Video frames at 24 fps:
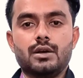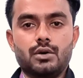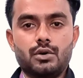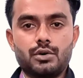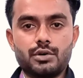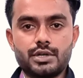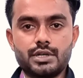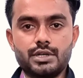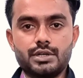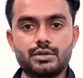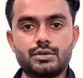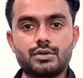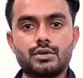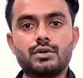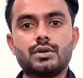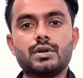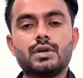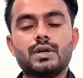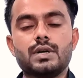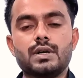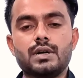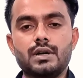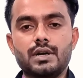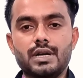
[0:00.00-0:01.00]
और किन को
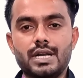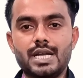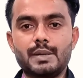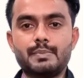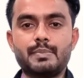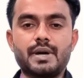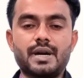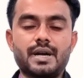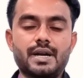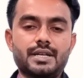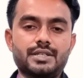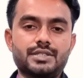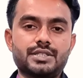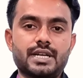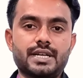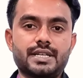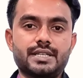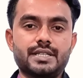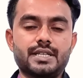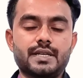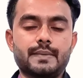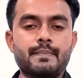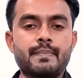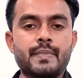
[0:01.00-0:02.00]
नहीं पढ़ने
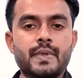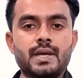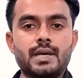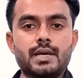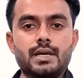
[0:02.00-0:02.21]
चाहिए